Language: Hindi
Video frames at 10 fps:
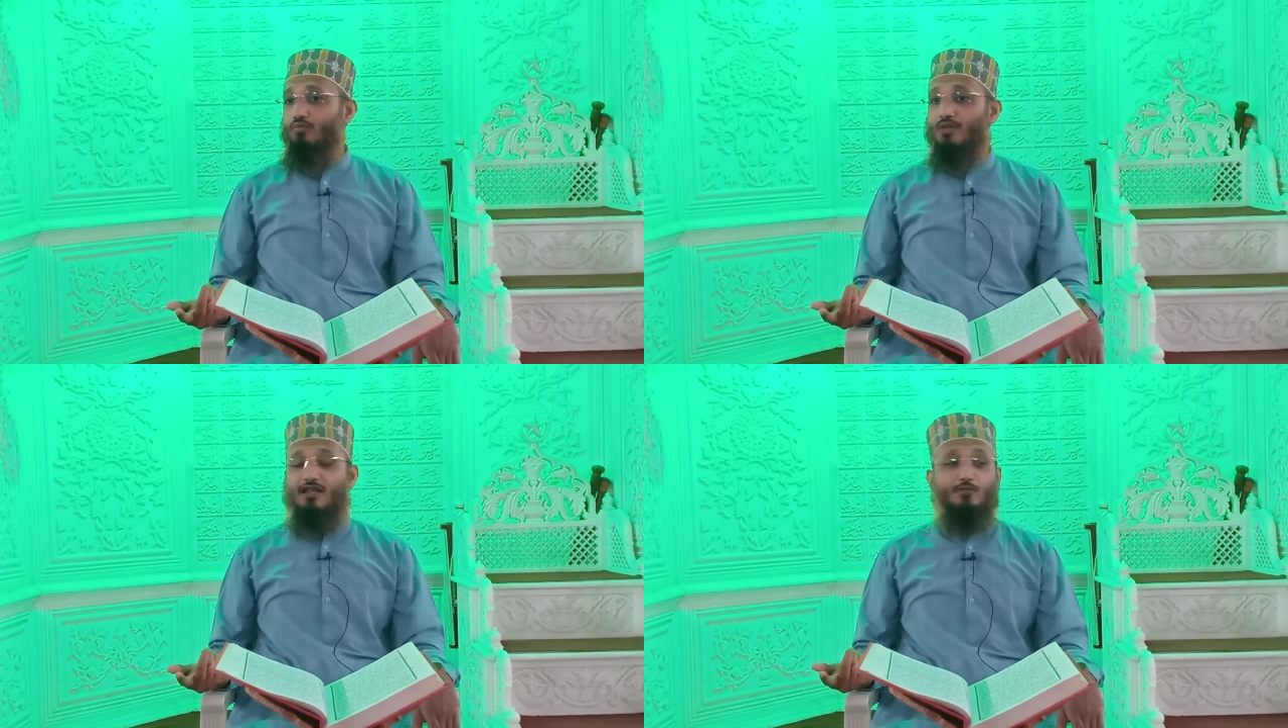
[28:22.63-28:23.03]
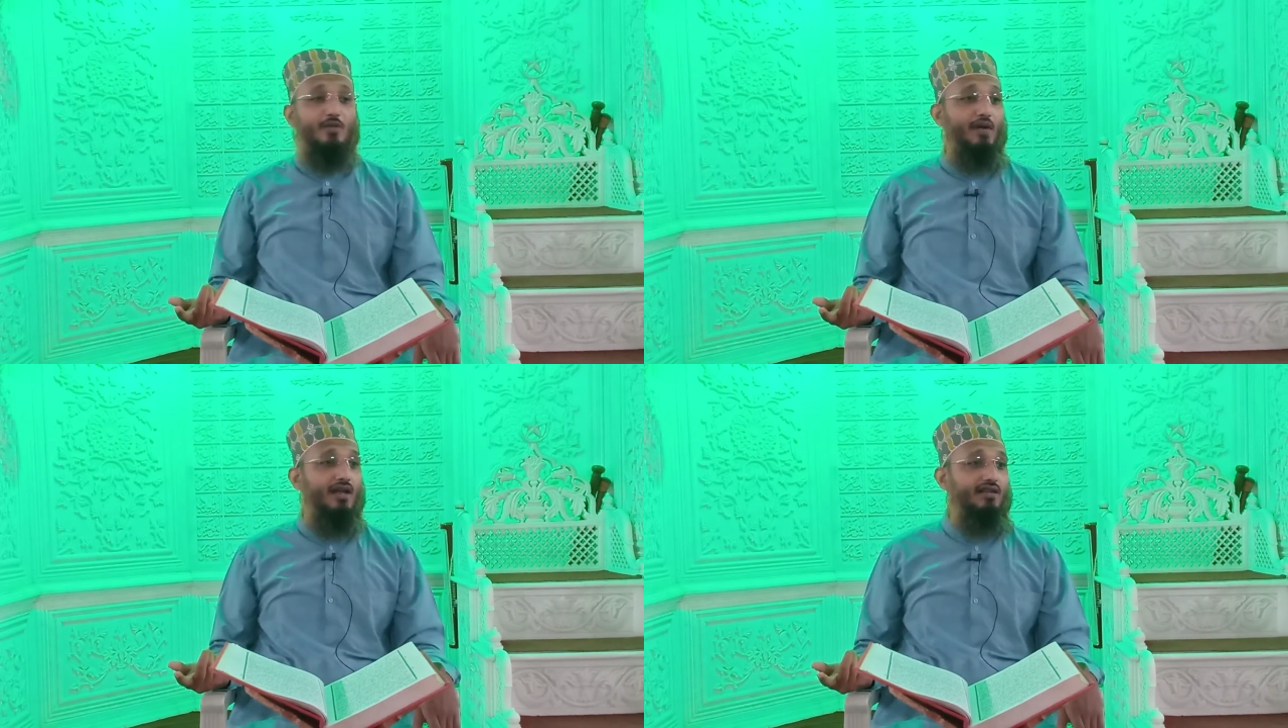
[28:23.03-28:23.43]
तुम में
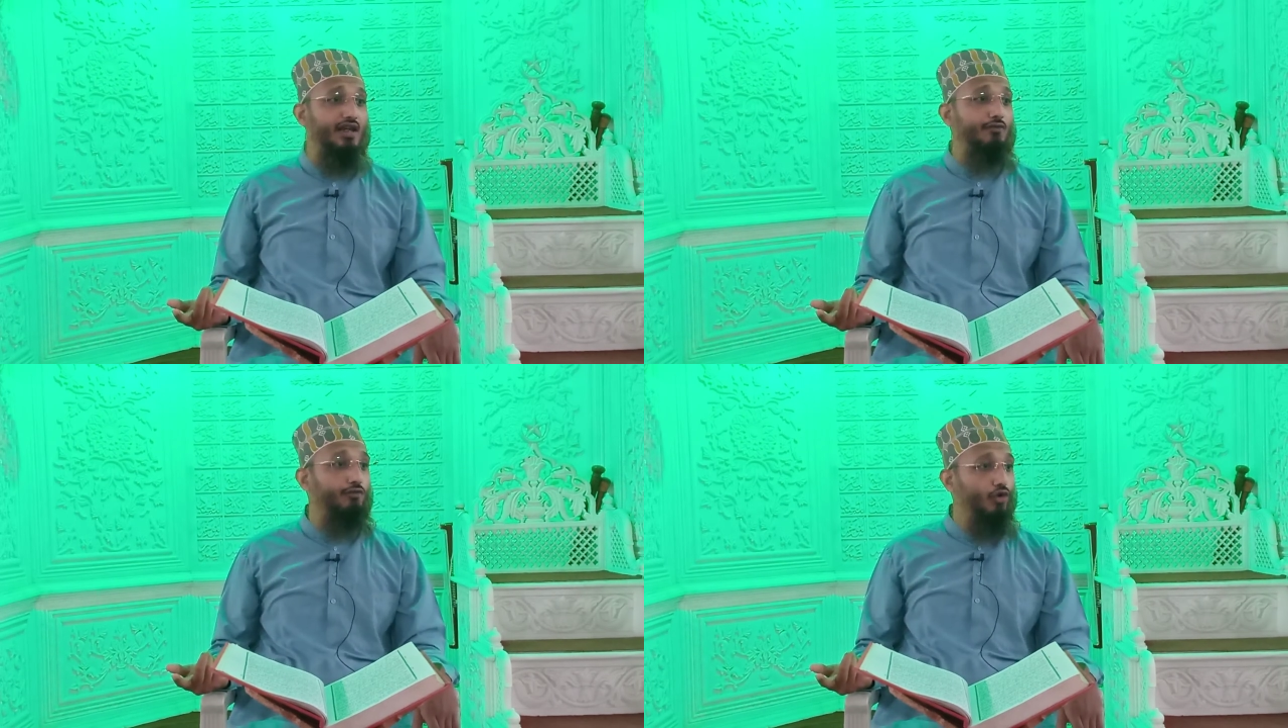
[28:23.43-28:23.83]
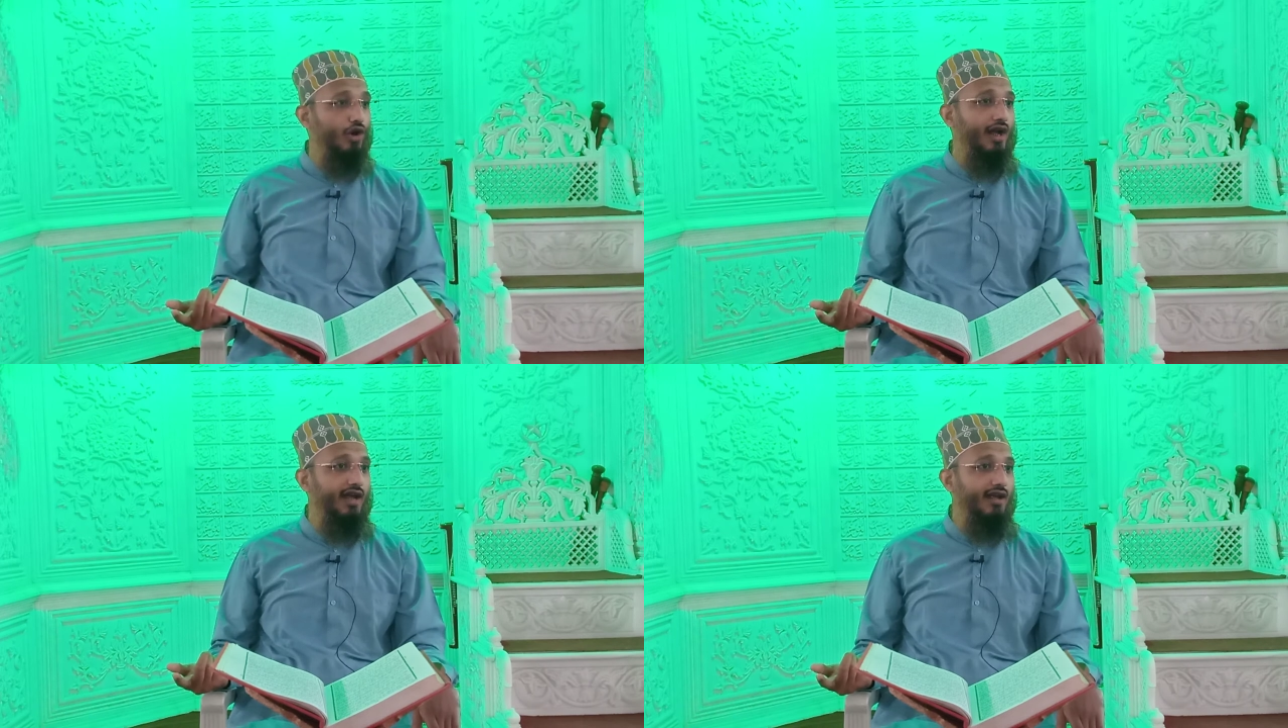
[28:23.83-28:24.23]
सबसे बेहतरीन
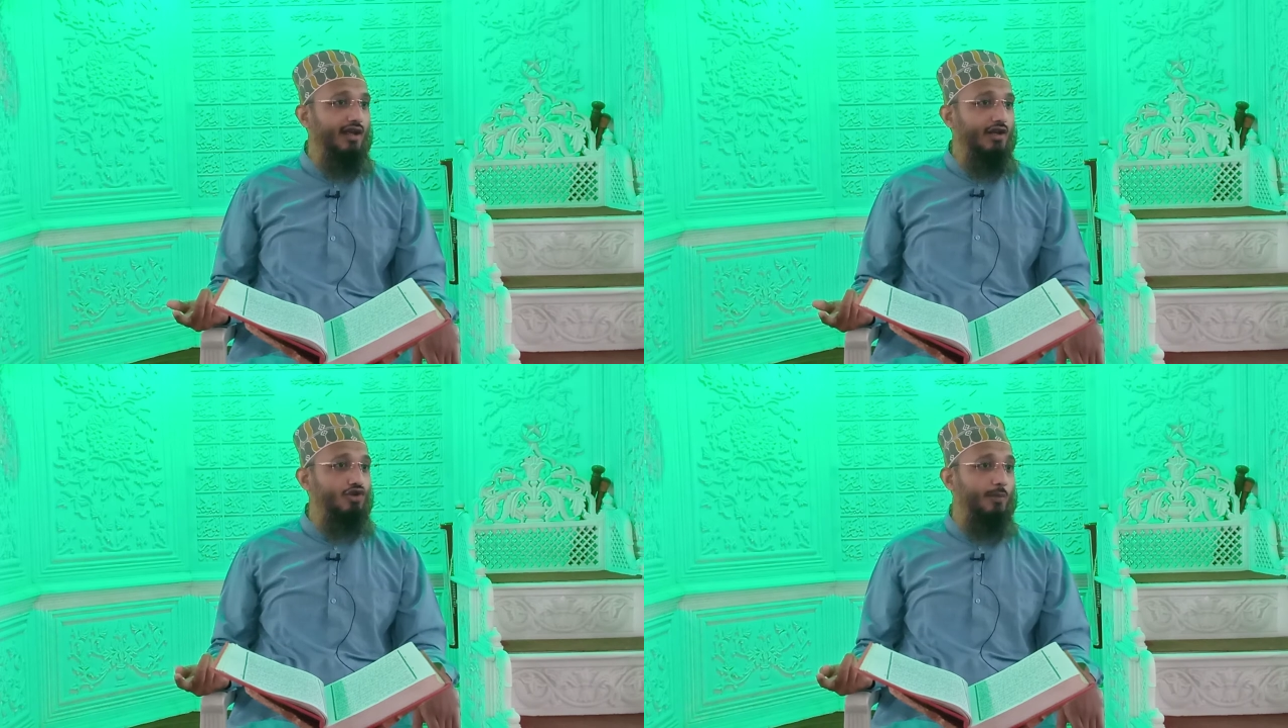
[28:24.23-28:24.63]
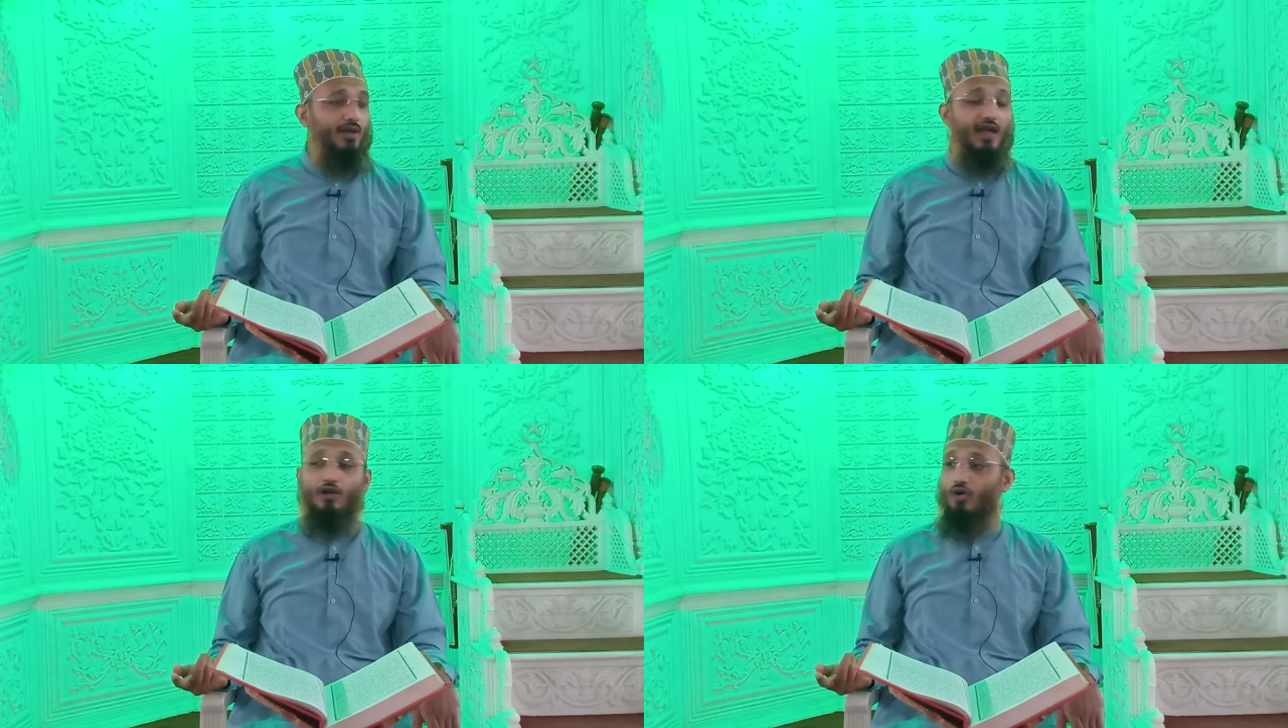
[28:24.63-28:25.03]
वो हैं जो
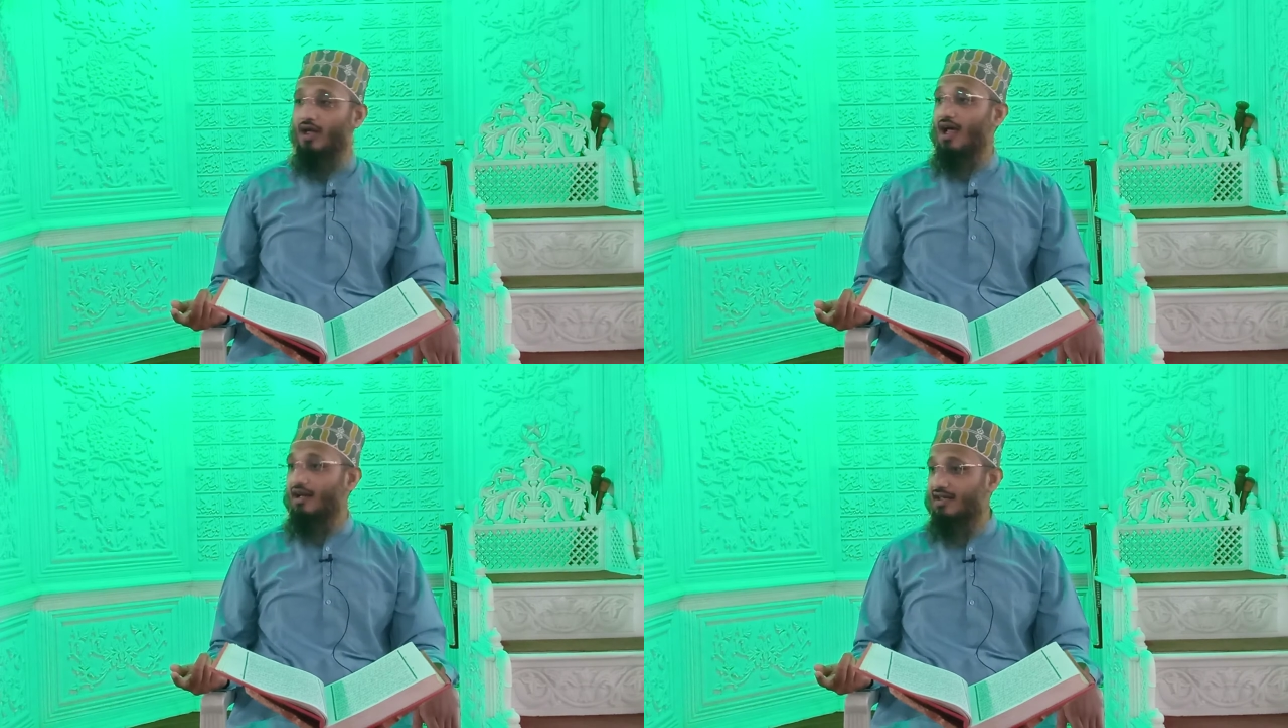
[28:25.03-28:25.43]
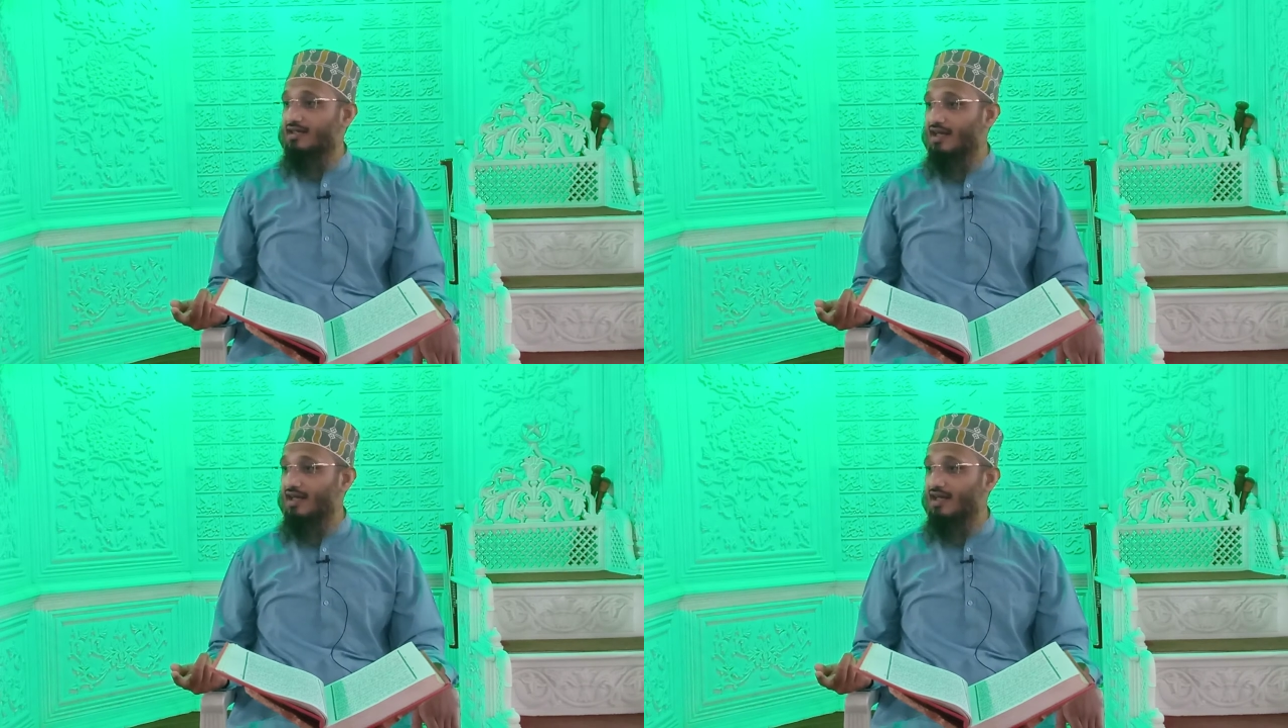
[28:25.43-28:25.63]
अपने अहलो आयाल के